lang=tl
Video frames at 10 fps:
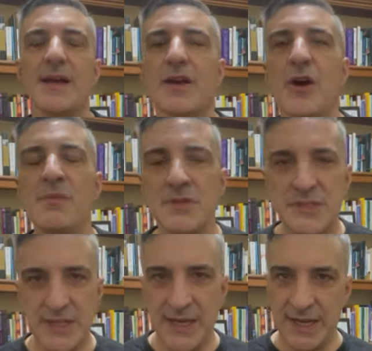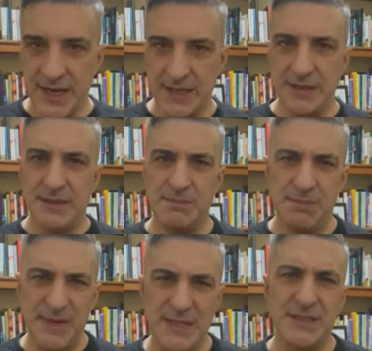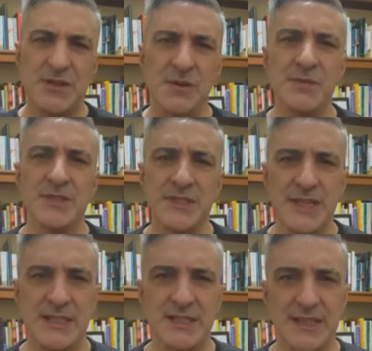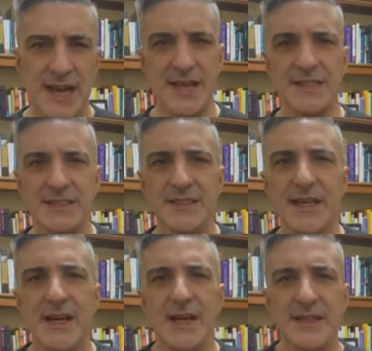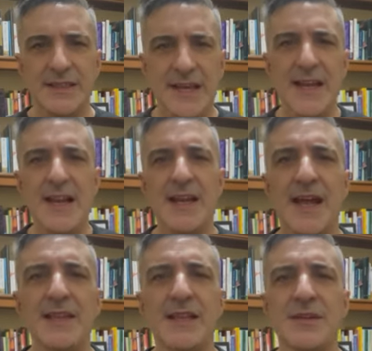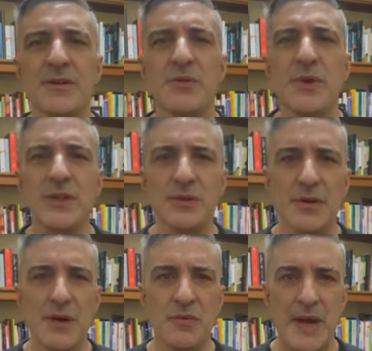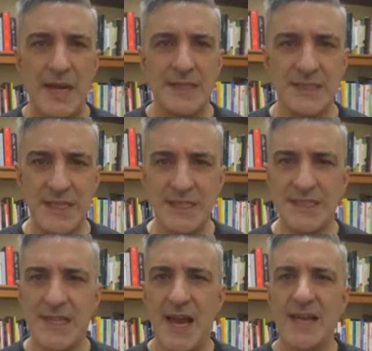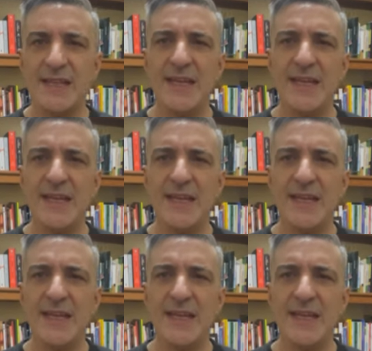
common sense, please, common sense. Guys, Tigilan natin yung kwentuhang walang saysay.